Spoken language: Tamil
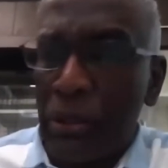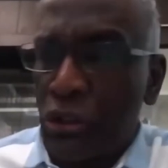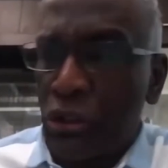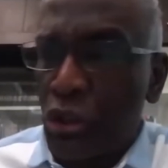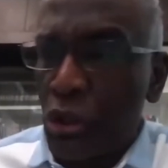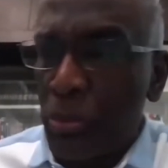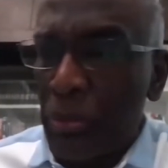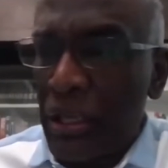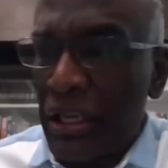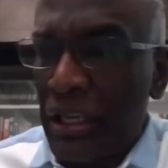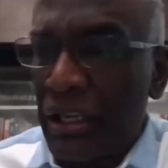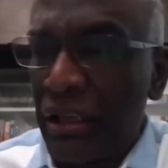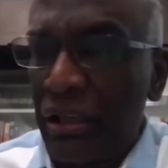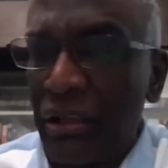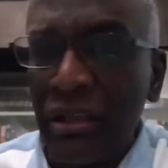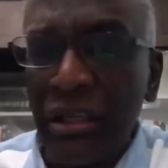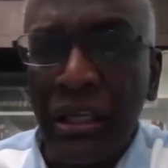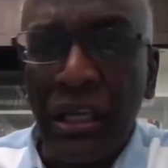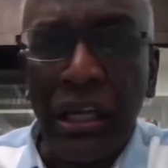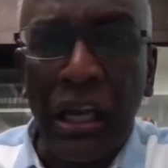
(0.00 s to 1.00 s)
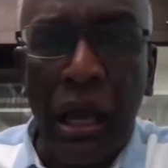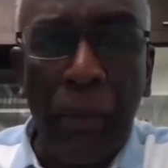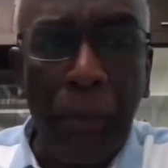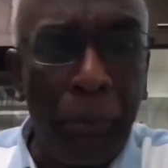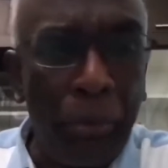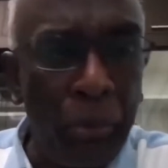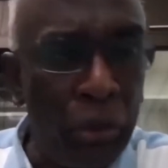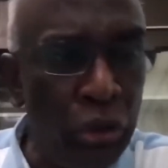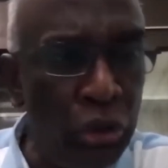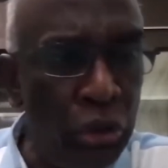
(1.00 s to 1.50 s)
மட்டுமே
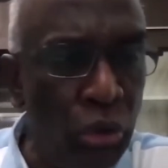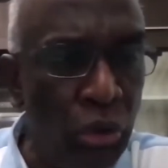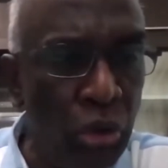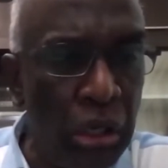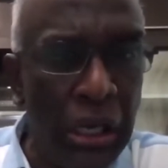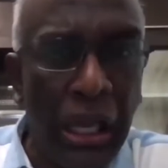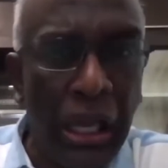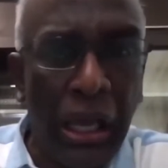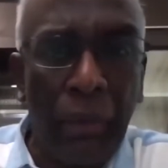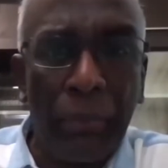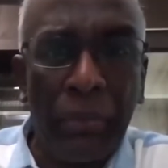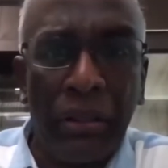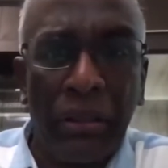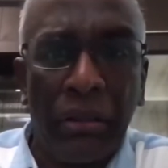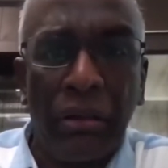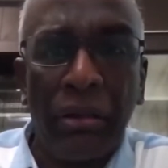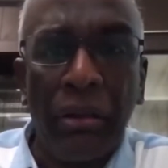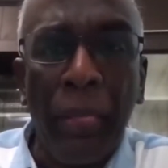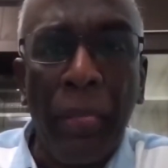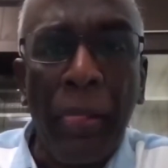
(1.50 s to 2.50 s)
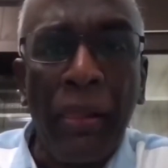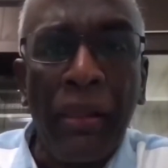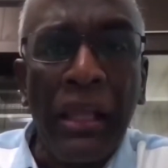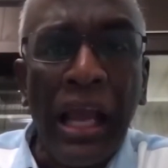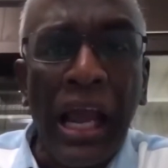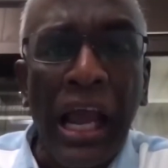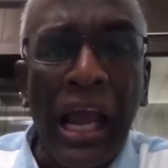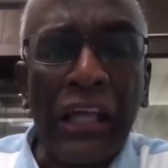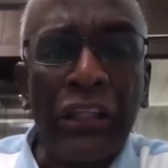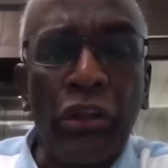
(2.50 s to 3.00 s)
நாம் புரிந்து கொள்ளாமல்
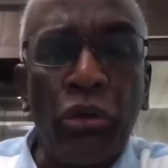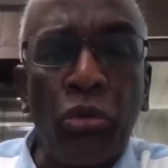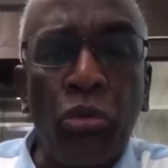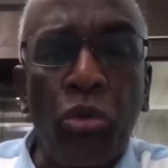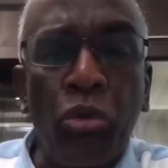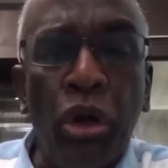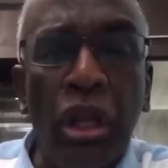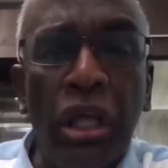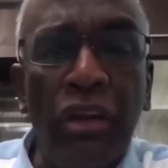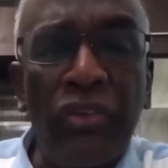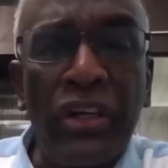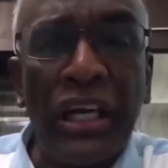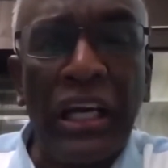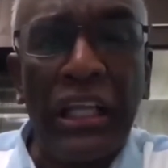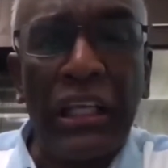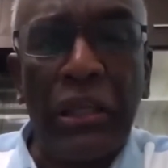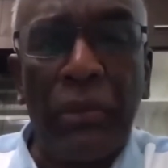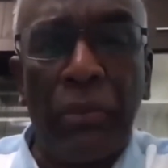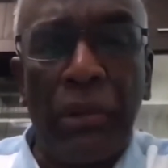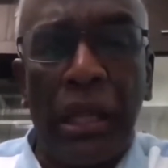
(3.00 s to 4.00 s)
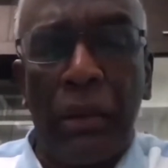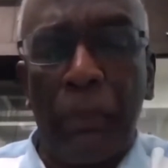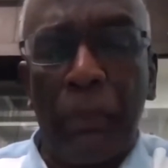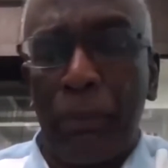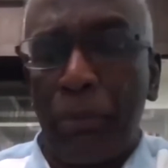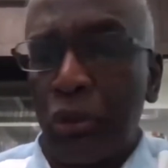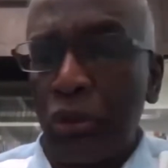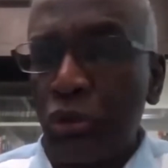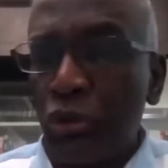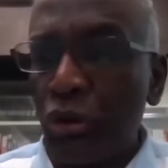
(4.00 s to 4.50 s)
அதன் உணர்வுகளையும்
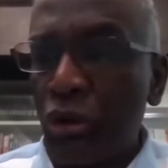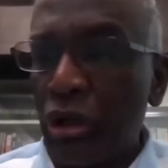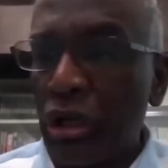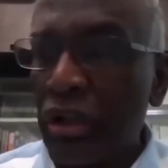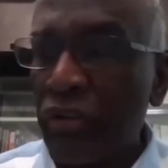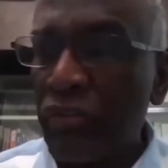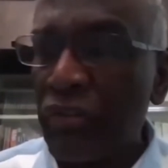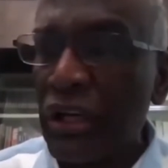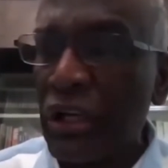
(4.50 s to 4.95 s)
நான் புரிந்து கொள்ள